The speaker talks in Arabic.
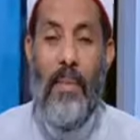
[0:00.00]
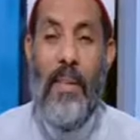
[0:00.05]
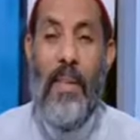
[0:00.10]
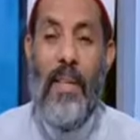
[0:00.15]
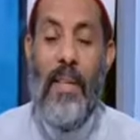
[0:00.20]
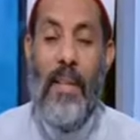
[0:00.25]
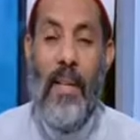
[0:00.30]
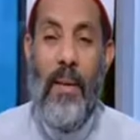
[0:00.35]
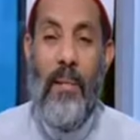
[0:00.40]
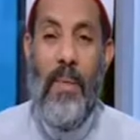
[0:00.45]
من
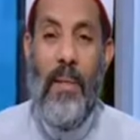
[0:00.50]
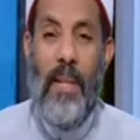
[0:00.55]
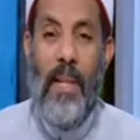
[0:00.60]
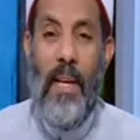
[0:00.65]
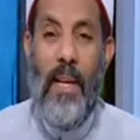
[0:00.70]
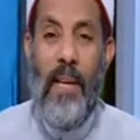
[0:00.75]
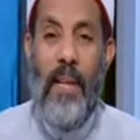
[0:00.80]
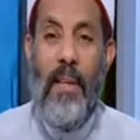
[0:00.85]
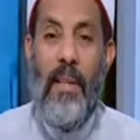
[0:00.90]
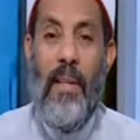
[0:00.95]
كتاب
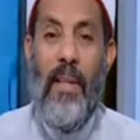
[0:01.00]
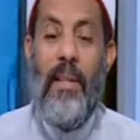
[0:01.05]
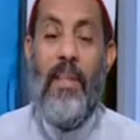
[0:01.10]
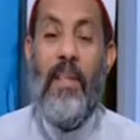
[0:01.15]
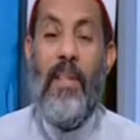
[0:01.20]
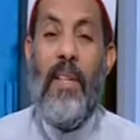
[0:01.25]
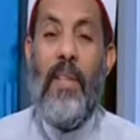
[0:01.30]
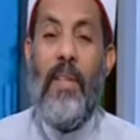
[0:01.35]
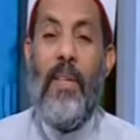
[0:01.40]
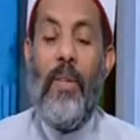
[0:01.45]
الله
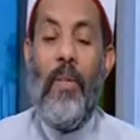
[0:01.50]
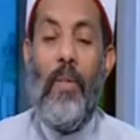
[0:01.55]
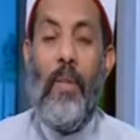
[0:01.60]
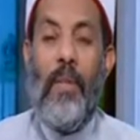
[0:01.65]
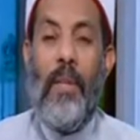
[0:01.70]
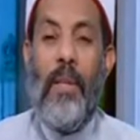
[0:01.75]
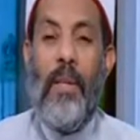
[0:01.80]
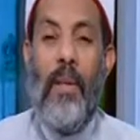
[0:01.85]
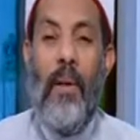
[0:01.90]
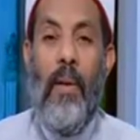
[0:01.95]
زي الرسول
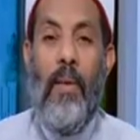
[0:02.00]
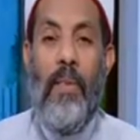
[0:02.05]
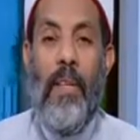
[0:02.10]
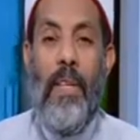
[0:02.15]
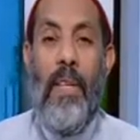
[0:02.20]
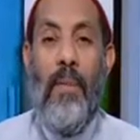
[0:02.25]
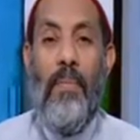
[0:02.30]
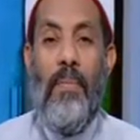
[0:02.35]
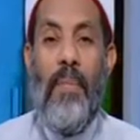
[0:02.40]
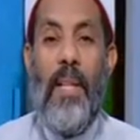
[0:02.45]
صلى الله عليه
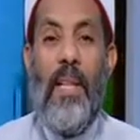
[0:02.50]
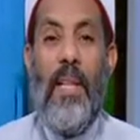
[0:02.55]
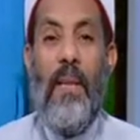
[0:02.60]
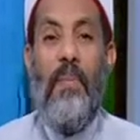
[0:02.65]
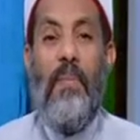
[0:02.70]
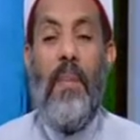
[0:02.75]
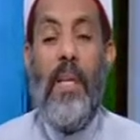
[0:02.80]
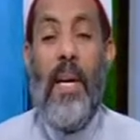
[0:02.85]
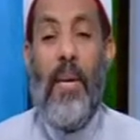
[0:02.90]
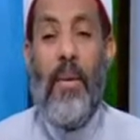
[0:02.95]
وسلم
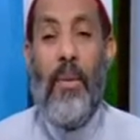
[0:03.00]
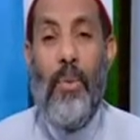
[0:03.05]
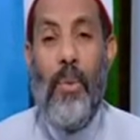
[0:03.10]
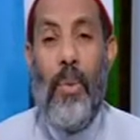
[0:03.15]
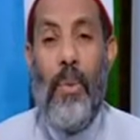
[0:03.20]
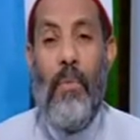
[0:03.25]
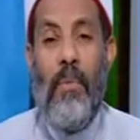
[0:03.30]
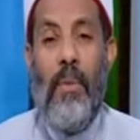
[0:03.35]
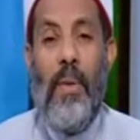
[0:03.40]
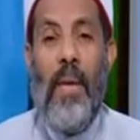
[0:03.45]
لم
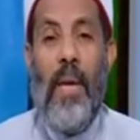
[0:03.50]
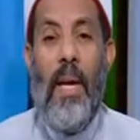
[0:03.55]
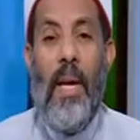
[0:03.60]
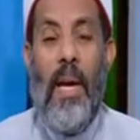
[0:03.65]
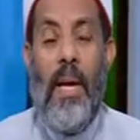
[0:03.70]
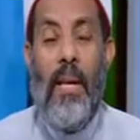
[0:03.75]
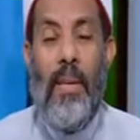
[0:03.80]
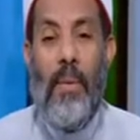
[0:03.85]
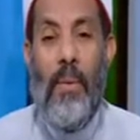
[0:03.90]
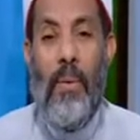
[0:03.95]
يكتم
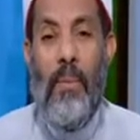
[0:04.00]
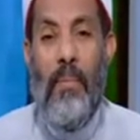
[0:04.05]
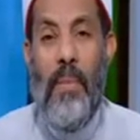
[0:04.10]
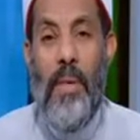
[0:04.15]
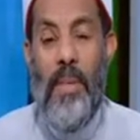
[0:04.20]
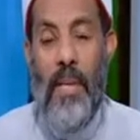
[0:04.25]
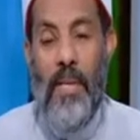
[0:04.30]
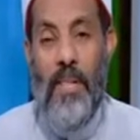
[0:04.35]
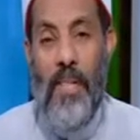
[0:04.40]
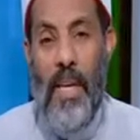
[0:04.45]

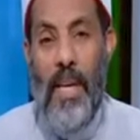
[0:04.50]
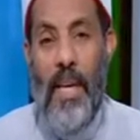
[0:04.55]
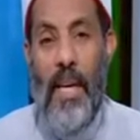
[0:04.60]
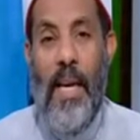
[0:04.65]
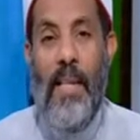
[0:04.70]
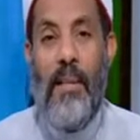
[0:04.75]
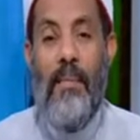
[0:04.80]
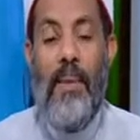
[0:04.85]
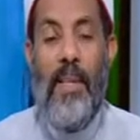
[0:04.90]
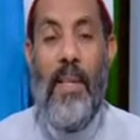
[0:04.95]
الأمة
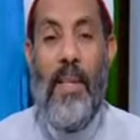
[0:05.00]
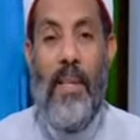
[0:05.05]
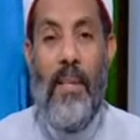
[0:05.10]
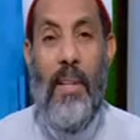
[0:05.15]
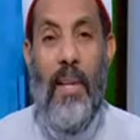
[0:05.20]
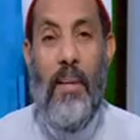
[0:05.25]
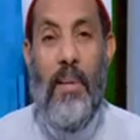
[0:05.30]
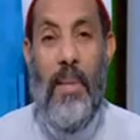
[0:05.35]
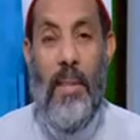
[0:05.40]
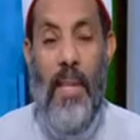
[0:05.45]
شيئا من
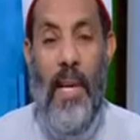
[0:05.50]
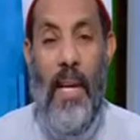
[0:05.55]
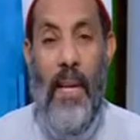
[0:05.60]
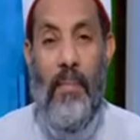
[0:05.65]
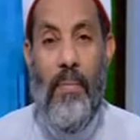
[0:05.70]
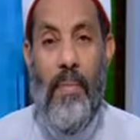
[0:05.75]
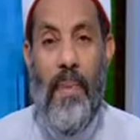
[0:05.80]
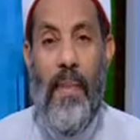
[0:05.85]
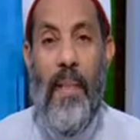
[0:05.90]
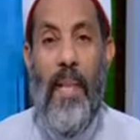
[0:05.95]
كتاب الله
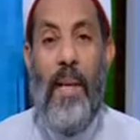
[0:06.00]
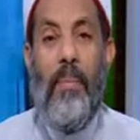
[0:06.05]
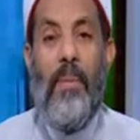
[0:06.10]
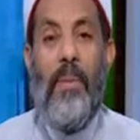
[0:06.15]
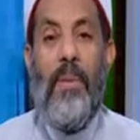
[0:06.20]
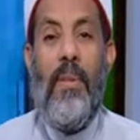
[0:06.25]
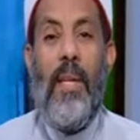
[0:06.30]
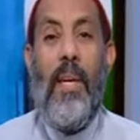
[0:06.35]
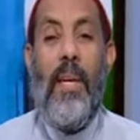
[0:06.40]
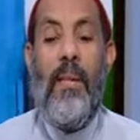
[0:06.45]

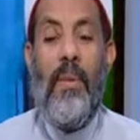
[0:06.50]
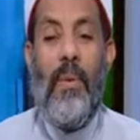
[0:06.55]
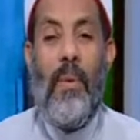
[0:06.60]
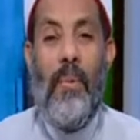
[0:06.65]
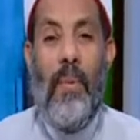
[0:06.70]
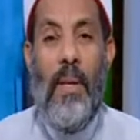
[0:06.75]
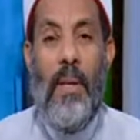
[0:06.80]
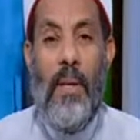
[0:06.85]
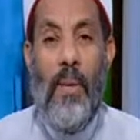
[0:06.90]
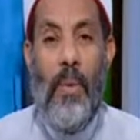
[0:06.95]
لابد أن
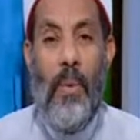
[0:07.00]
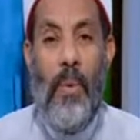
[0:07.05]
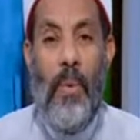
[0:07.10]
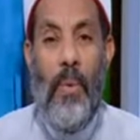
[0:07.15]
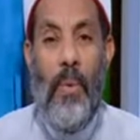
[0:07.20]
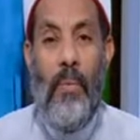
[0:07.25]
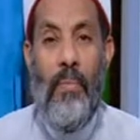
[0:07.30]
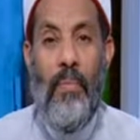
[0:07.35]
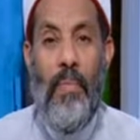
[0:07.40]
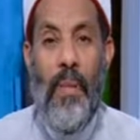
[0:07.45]
يبلغوه
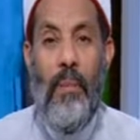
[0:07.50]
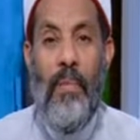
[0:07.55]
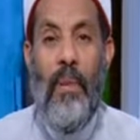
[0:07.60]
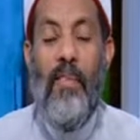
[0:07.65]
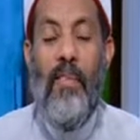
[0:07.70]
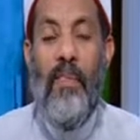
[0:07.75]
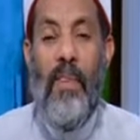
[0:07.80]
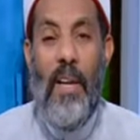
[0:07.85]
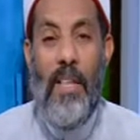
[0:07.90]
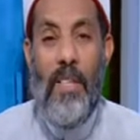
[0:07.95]
ما
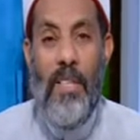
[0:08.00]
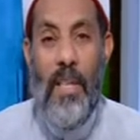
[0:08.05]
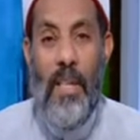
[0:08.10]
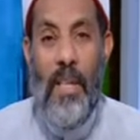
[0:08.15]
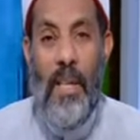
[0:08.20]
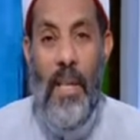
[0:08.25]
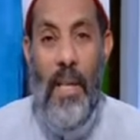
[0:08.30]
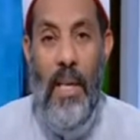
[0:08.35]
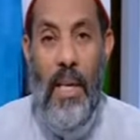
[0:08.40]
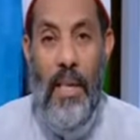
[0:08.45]
ينفعش
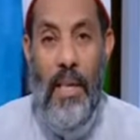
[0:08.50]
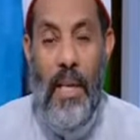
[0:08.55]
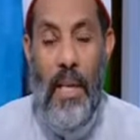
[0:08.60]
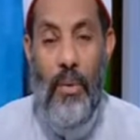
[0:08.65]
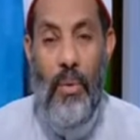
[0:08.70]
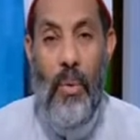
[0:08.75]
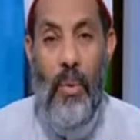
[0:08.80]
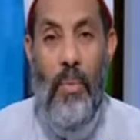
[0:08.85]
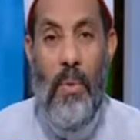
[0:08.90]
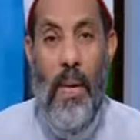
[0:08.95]

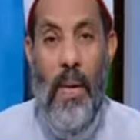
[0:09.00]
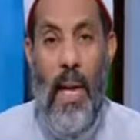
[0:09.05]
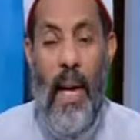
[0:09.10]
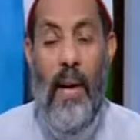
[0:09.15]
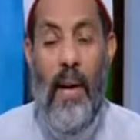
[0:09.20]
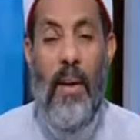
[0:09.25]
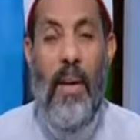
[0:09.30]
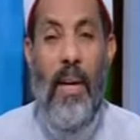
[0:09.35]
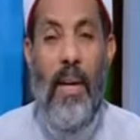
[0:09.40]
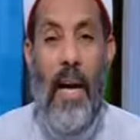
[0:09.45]
يكتموا
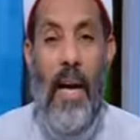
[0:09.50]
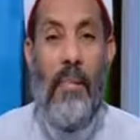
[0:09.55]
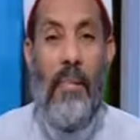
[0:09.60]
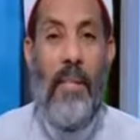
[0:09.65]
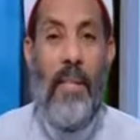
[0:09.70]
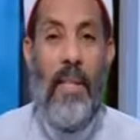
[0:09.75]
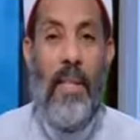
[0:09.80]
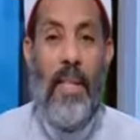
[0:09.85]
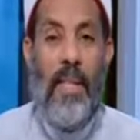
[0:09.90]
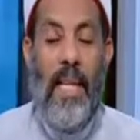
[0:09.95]
الحق
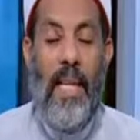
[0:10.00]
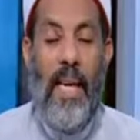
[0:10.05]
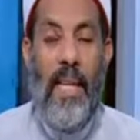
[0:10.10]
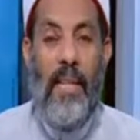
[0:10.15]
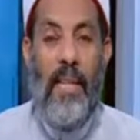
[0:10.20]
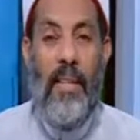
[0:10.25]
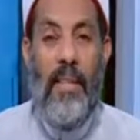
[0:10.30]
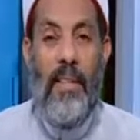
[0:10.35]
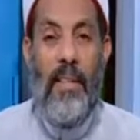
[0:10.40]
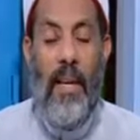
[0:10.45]
أبدا
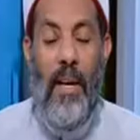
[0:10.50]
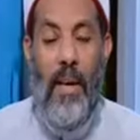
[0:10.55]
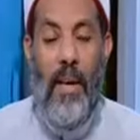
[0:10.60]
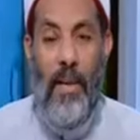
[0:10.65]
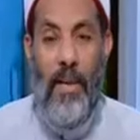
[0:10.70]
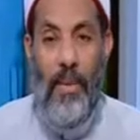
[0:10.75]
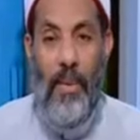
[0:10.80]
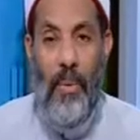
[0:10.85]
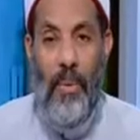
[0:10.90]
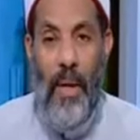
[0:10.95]
الذي
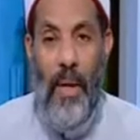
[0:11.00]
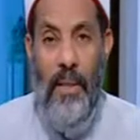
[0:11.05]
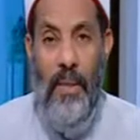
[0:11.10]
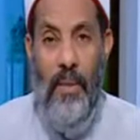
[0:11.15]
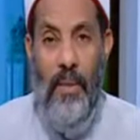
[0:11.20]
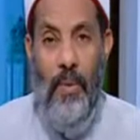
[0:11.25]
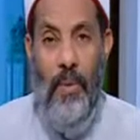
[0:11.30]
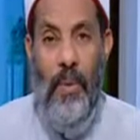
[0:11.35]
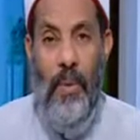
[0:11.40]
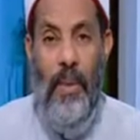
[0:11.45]
أخذوه عن
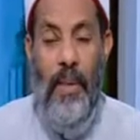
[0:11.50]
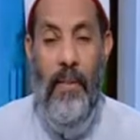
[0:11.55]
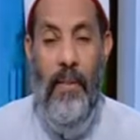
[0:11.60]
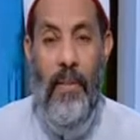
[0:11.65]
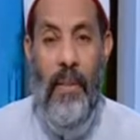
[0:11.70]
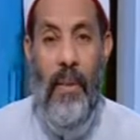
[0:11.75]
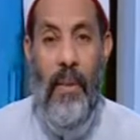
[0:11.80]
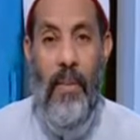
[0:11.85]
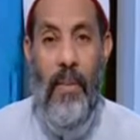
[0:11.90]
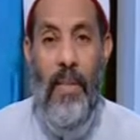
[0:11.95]
رسول الله
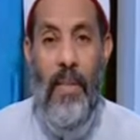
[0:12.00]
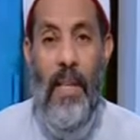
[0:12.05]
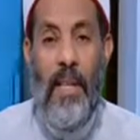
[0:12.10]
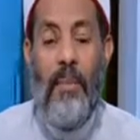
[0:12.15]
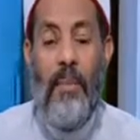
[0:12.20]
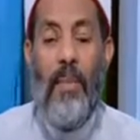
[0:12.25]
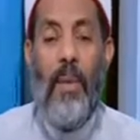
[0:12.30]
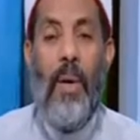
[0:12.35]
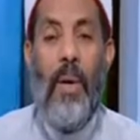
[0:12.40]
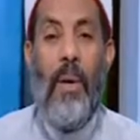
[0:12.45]
صلى الله عليه
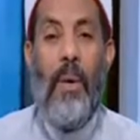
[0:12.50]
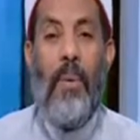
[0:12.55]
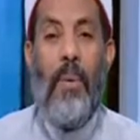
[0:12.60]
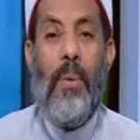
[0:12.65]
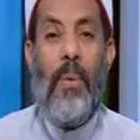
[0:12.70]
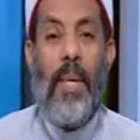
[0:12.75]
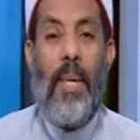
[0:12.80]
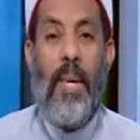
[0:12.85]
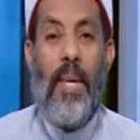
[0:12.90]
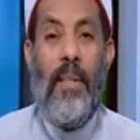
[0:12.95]
وسلم
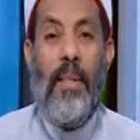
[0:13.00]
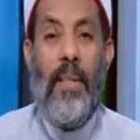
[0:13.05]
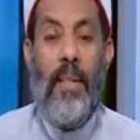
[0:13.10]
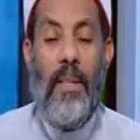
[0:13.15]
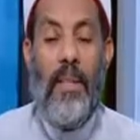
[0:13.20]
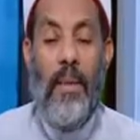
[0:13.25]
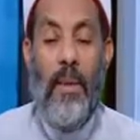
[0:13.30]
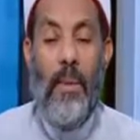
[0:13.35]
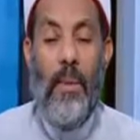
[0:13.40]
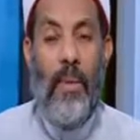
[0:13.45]

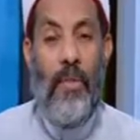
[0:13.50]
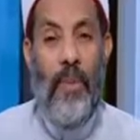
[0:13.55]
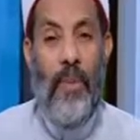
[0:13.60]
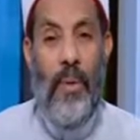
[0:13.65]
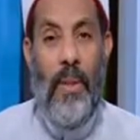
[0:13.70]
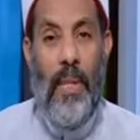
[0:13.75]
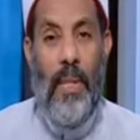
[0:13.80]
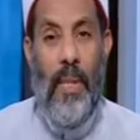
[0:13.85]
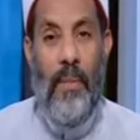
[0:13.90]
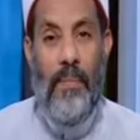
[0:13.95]
قرآنا
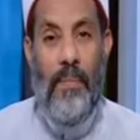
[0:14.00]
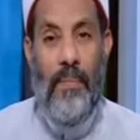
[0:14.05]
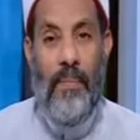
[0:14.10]
وسنة